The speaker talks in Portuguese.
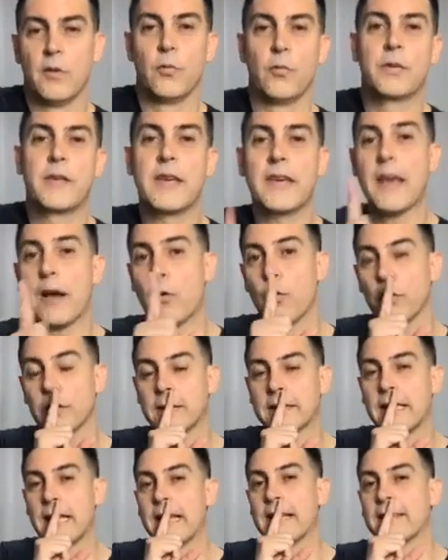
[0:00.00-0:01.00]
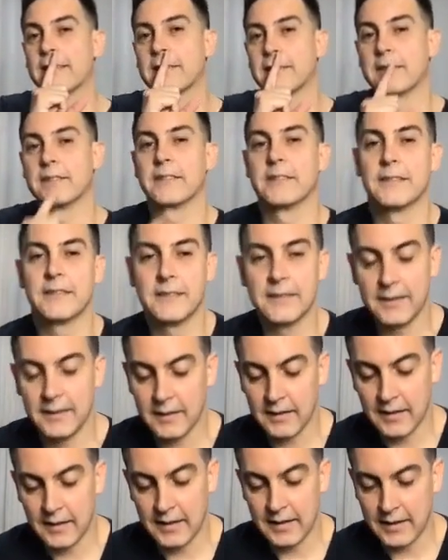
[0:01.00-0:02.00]
O que, que acontece
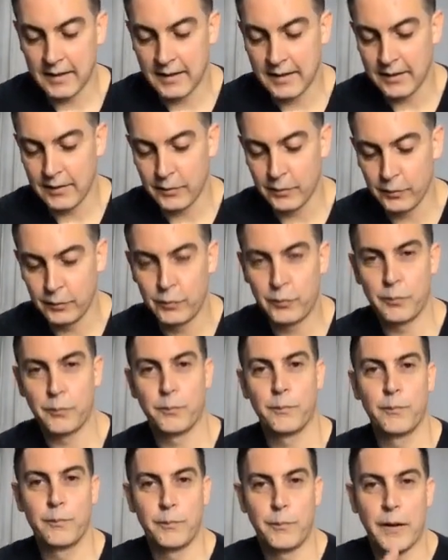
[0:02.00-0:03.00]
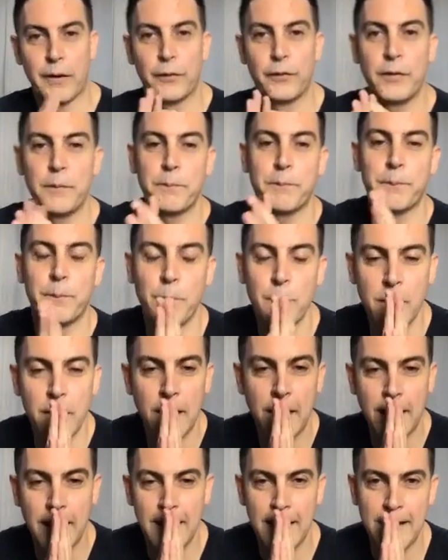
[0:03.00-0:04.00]
é, os, para os
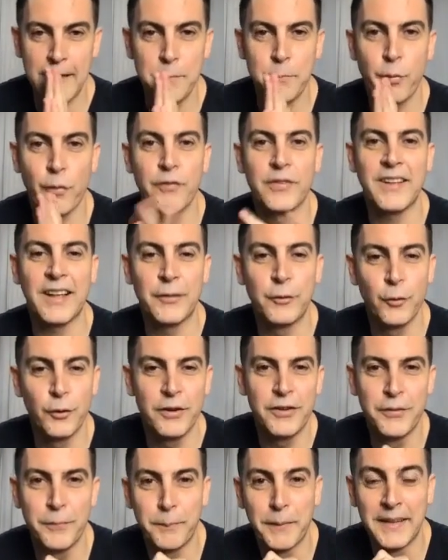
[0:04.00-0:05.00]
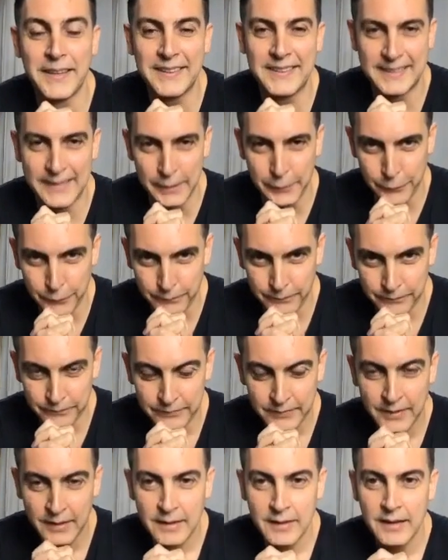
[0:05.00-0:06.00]
é, improvisadores de plantão,
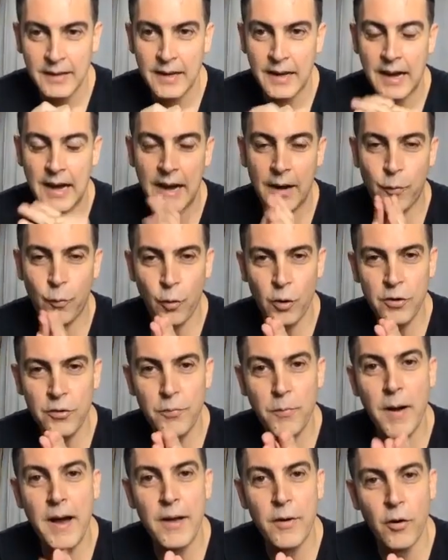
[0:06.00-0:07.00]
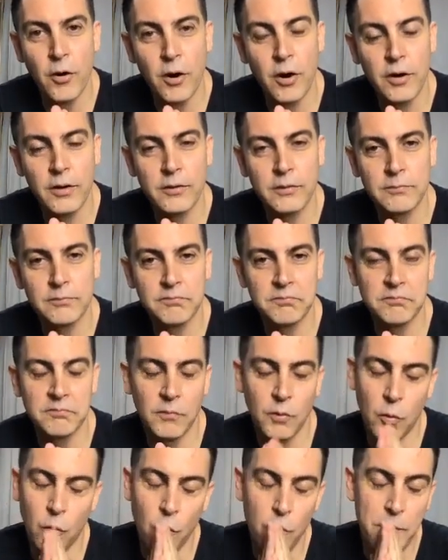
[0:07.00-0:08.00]
acorde maior
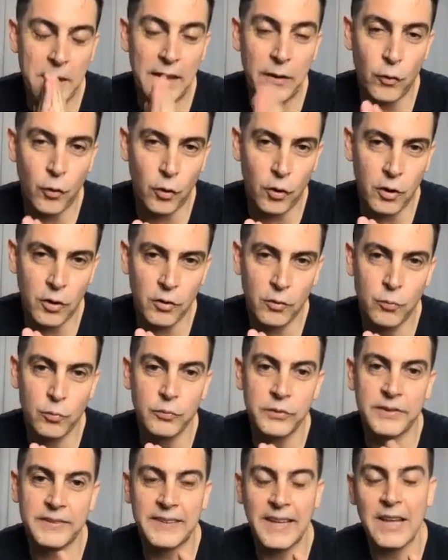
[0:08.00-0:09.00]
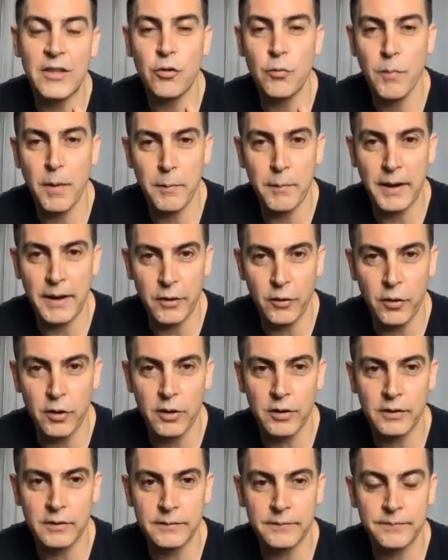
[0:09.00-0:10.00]
ou menor com sétima
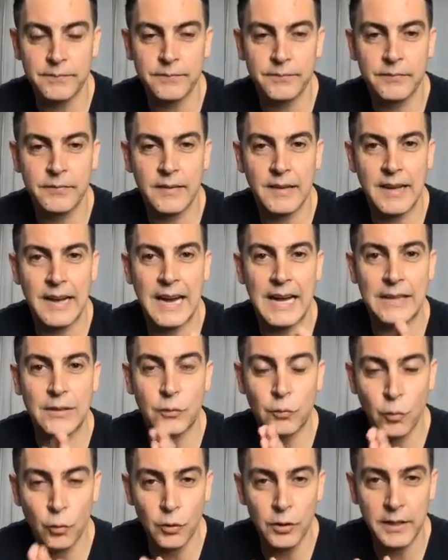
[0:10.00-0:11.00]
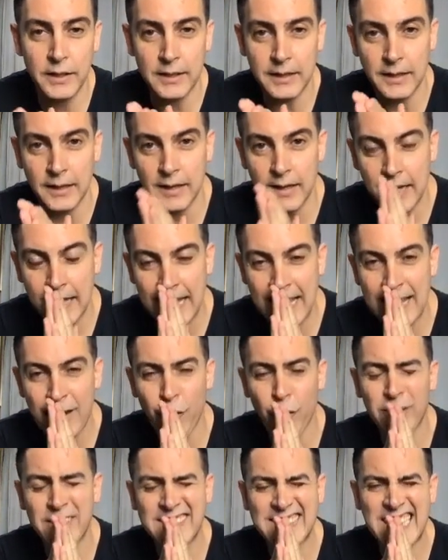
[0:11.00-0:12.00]
maior, a tônica é
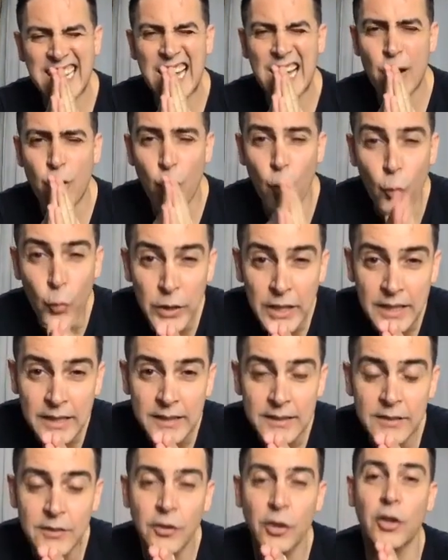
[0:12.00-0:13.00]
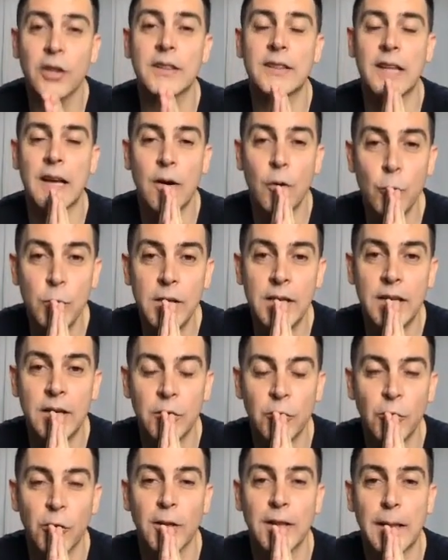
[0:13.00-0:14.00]
nota ruim. Nota ruim
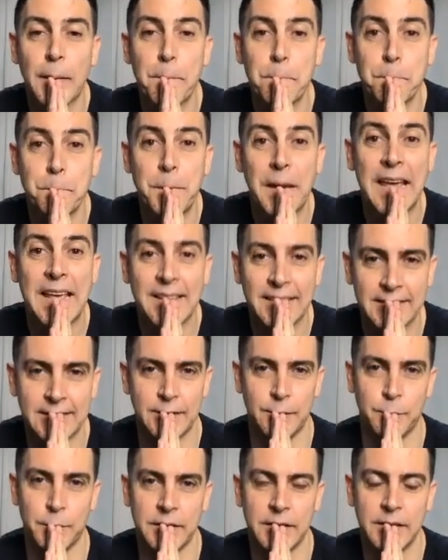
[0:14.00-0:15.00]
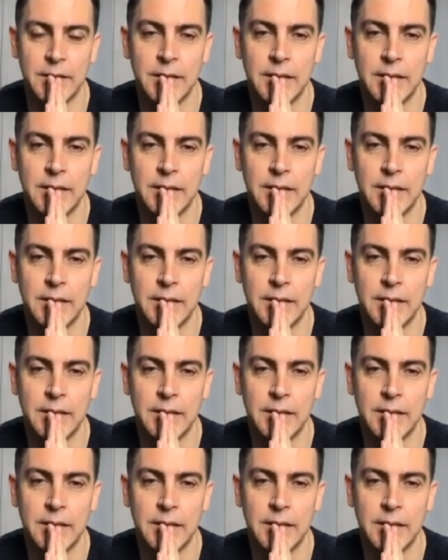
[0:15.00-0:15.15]
não, nota péssima.